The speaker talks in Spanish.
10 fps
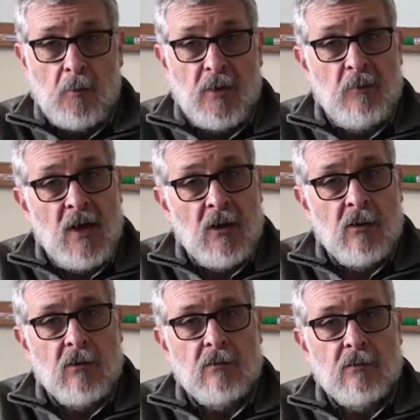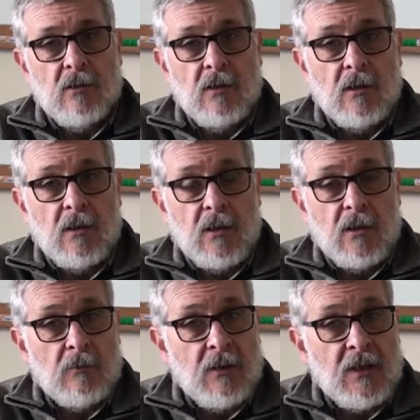Primero,
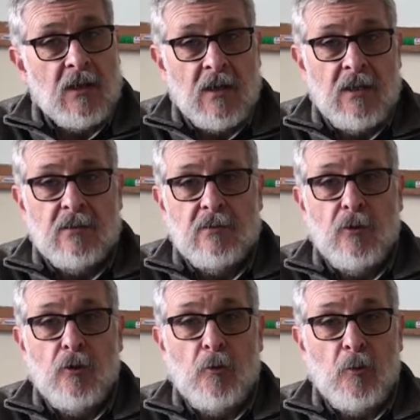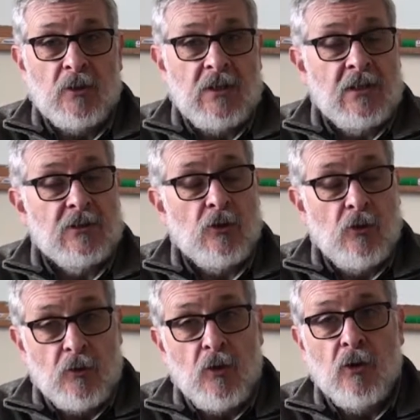en cualquier red lo importante
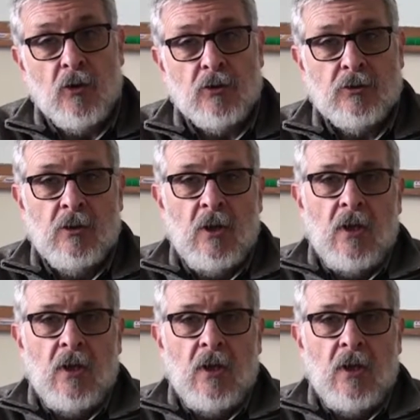son los nodos